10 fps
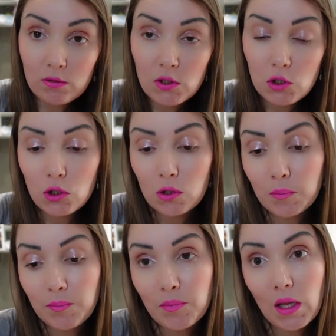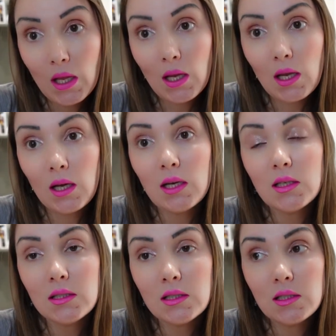видео
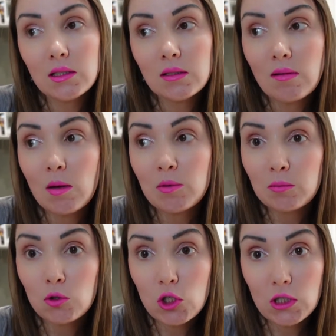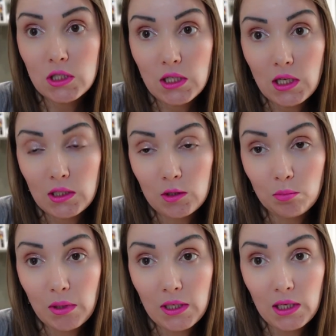и вам немножко станет
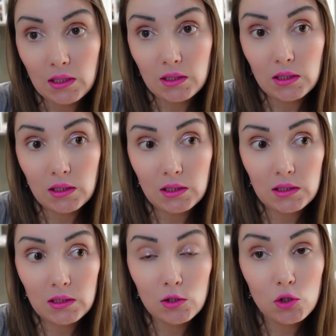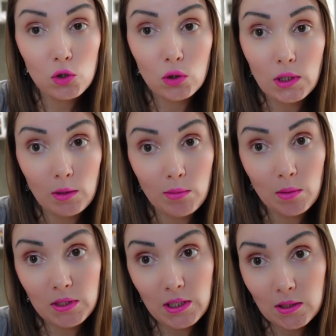понятна история обо
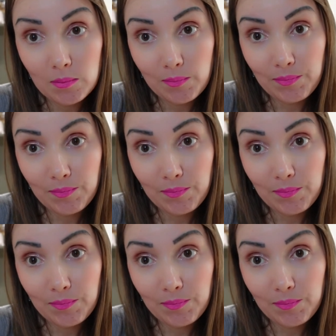мне.